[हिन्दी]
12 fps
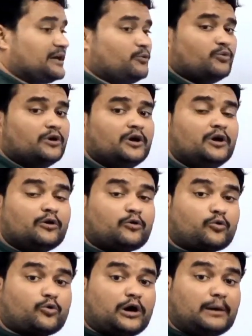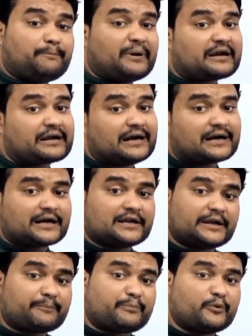बताऊं कॉपर का
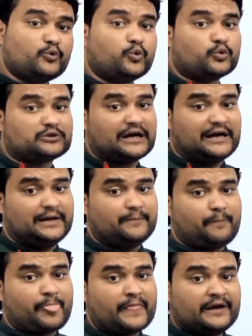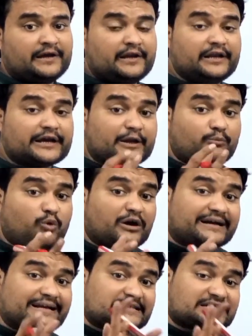कलर ब्लू होता है लेकिन वो
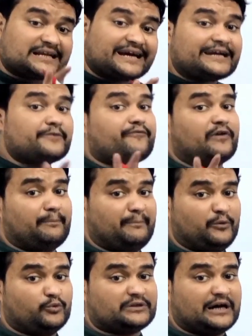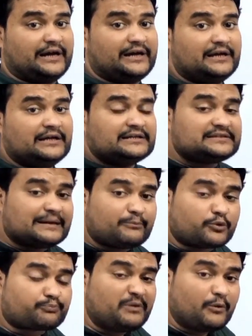क्रिस्टलाइन फॉर्म में होता है जब
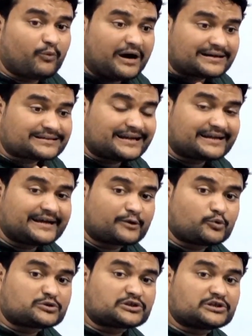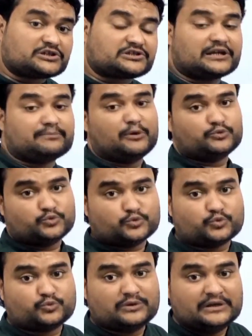उसमें वाटर के कुछ क्रिस्टल
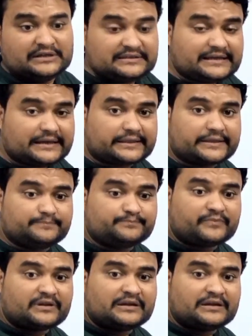मौजूद हों जैसे